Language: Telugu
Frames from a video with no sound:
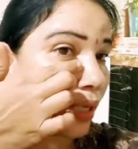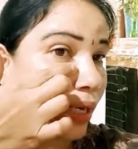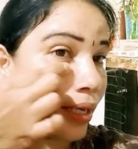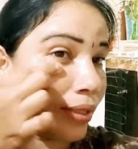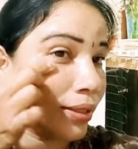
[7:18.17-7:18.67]

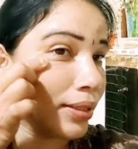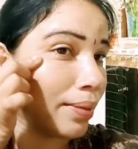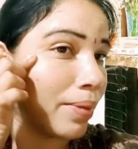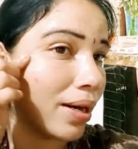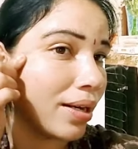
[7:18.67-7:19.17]
చూసారా
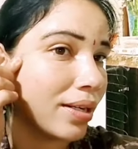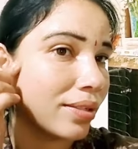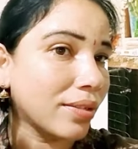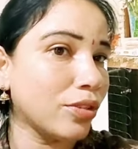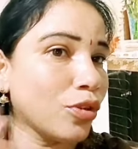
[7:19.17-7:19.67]
ఎంత బాగా
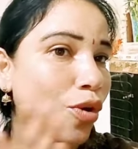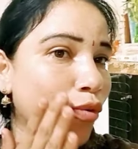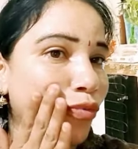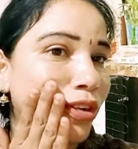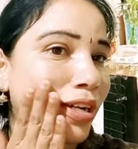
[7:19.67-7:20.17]

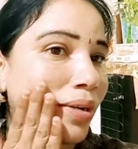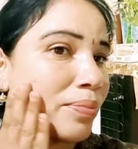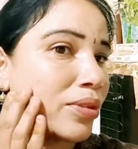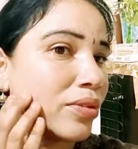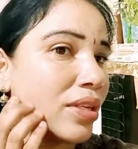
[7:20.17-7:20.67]
సాఫ్ట్గా
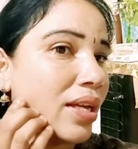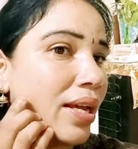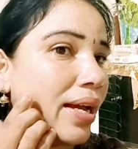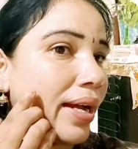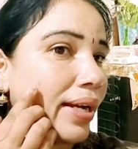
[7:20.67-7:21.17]
అనిపిస్తుంది
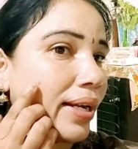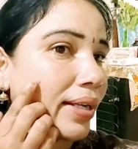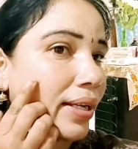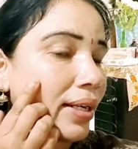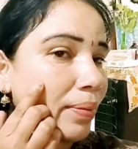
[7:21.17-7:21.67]
అండ్
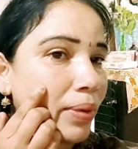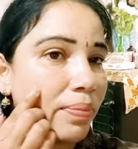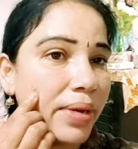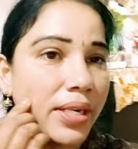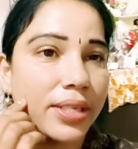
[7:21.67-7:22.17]
నాకు ఇక్కడ
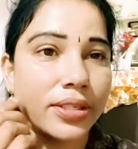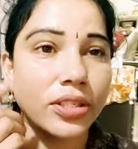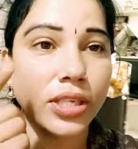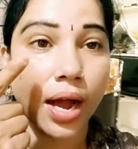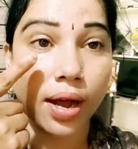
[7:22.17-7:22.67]

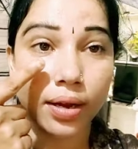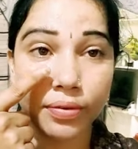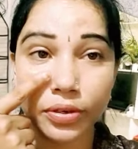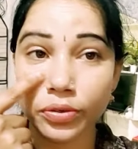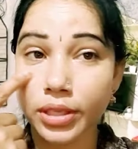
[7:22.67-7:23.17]
పిగ్మెంటేషన్
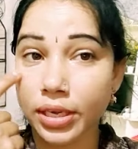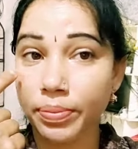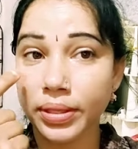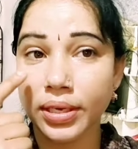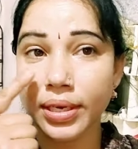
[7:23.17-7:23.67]
చాలా వరకు
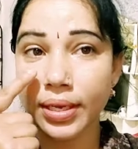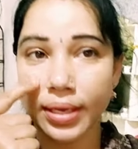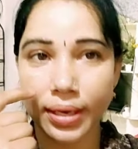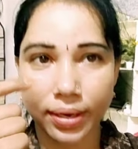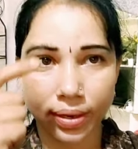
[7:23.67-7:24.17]
తగ్గిపోయిందండి
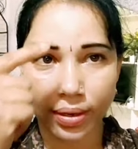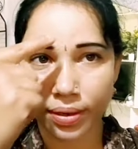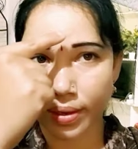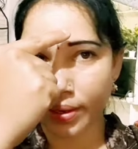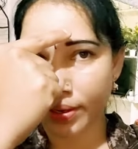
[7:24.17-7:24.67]
ఇక్కడ
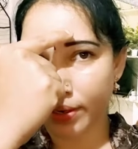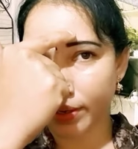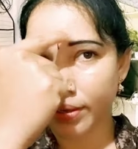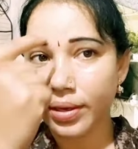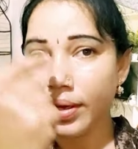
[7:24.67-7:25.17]
ఇక్కడ
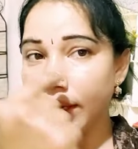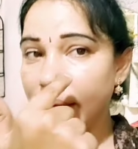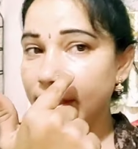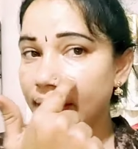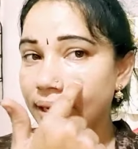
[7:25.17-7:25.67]

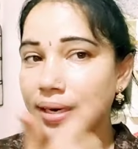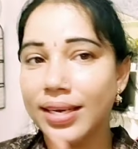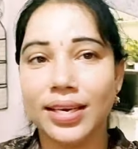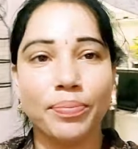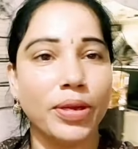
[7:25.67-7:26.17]
అండ్
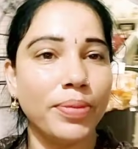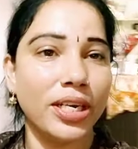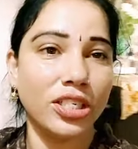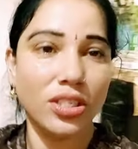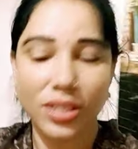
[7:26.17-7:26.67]
ఇక్కడ
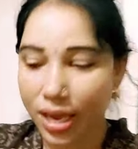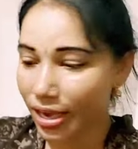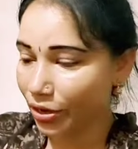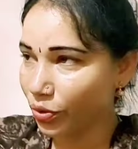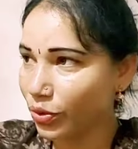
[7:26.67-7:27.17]
పిగ్మెంటేషన్
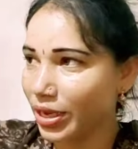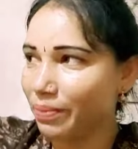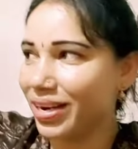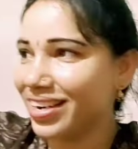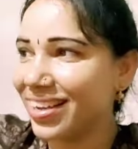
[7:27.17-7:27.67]
చాలా ఎక్కువ
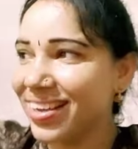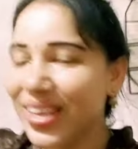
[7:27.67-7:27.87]
ఉందన్నమాట